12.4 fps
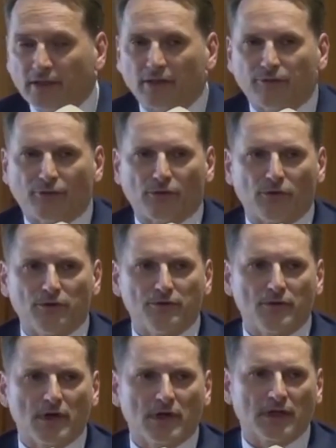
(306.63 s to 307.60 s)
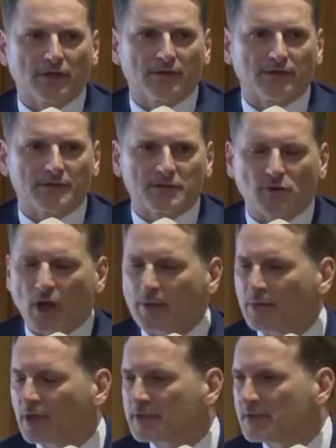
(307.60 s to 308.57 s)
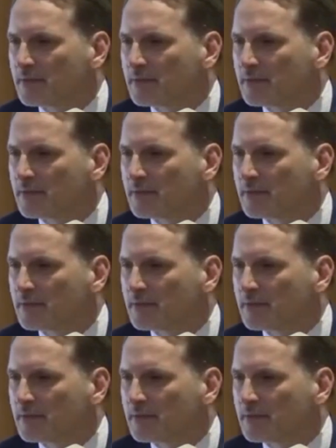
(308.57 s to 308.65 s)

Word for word: مساعدات واشنطن